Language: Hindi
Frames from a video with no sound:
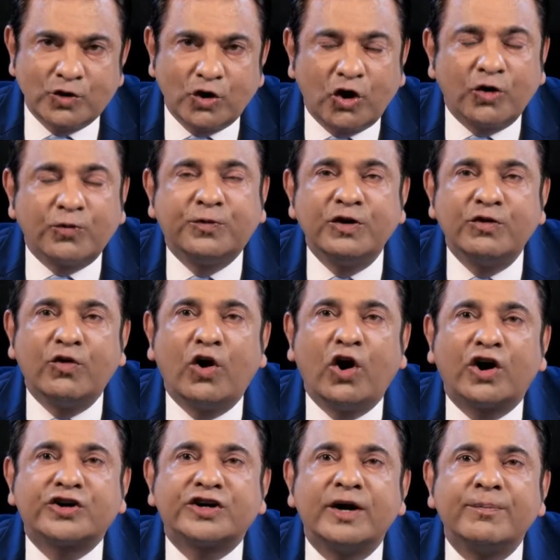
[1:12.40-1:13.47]
और फिर वो
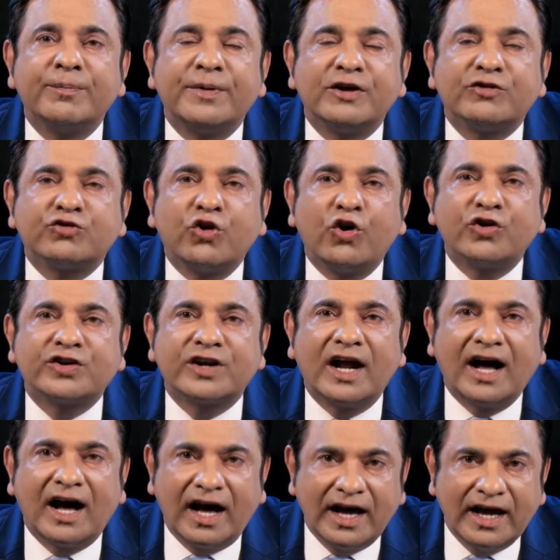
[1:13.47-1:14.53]
ऑप्शन पे सोच
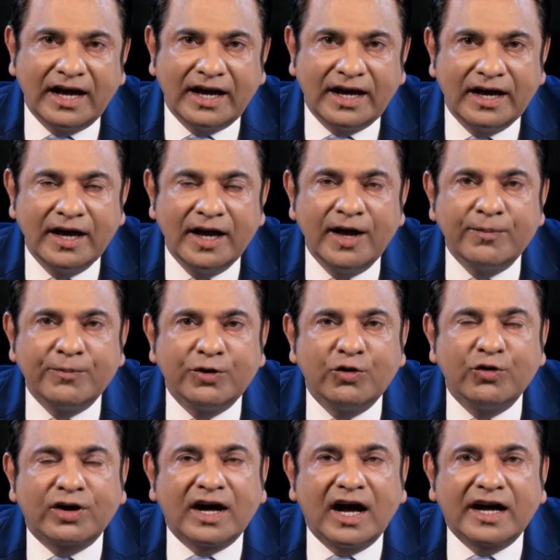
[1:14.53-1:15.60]
रहा है फिर
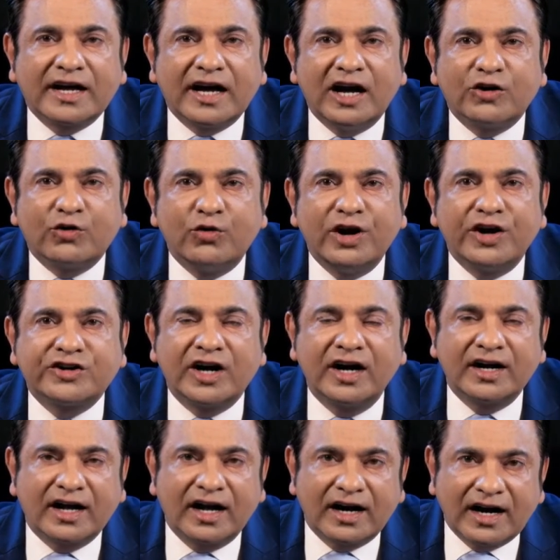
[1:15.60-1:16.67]
उनका कैलकुलेशन
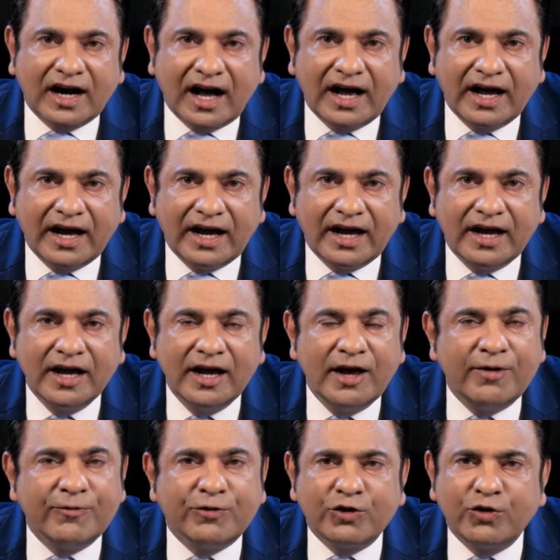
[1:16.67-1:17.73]
कर रहा है
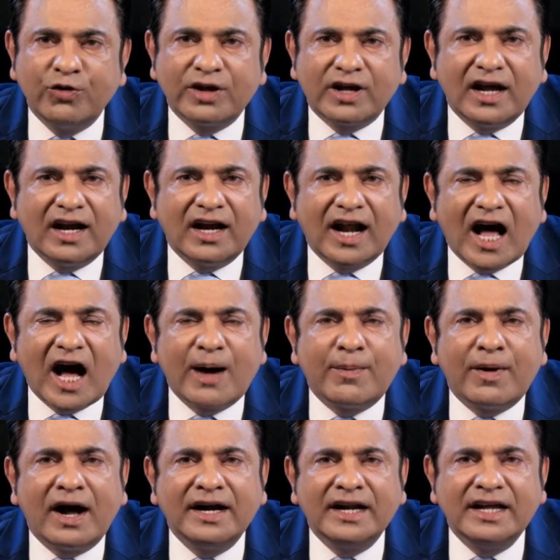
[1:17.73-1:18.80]
फिर उनकी लाभ
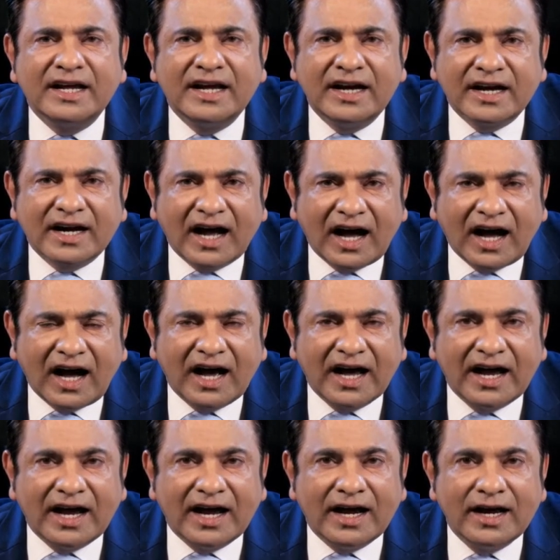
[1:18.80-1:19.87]
हानि गिन रहा
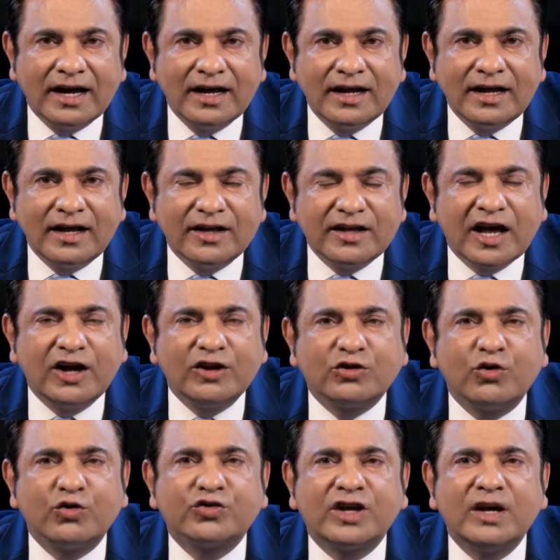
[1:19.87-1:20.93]
है यही
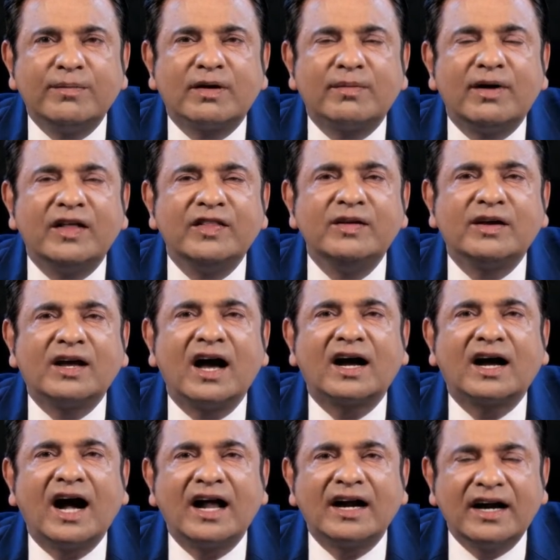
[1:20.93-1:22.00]
तो उसकी बर्बादी का
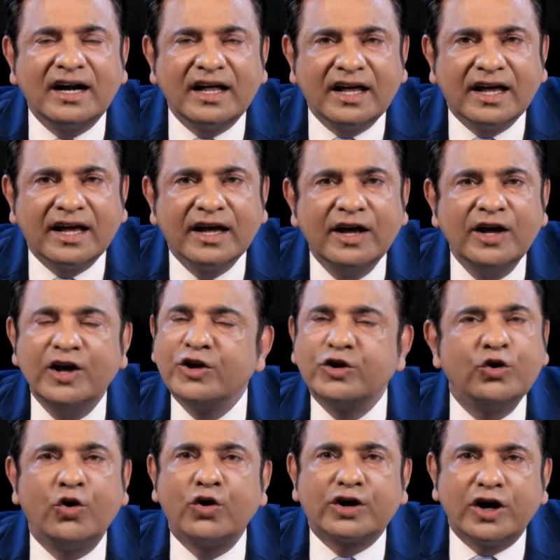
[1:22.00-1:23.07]
कारण है
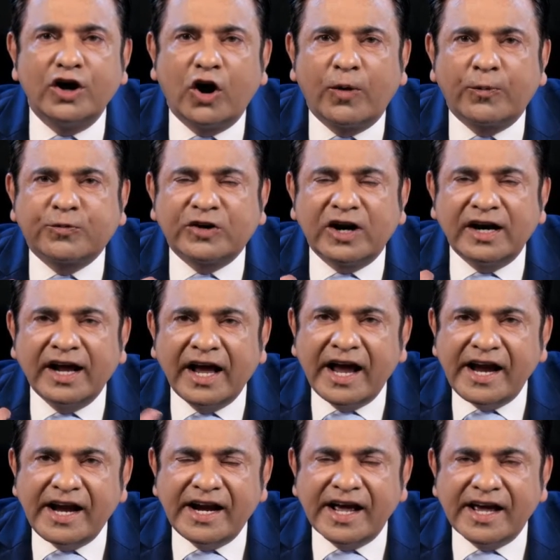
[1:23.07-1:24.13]
क्योंकि ऑप्शन है
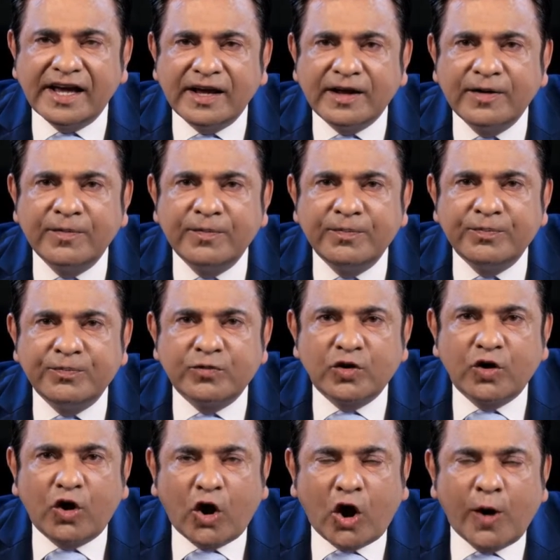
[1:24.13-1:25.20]
ही नहीं
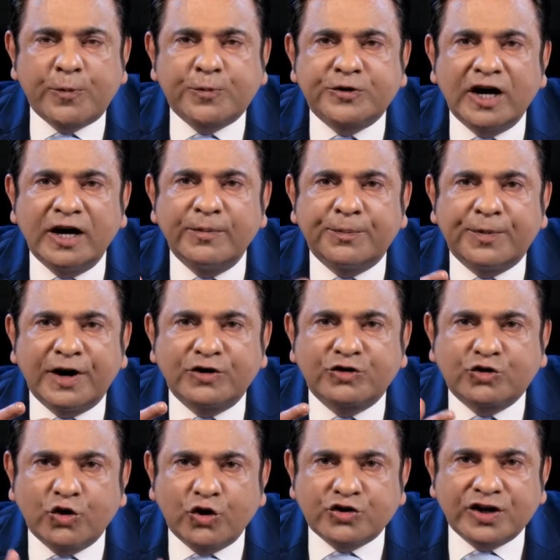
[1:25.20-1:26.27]
ऑप्शन पर
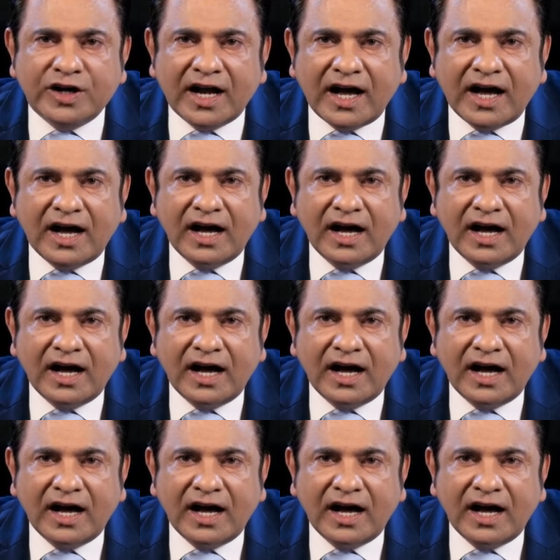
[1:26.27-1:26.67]
सोचना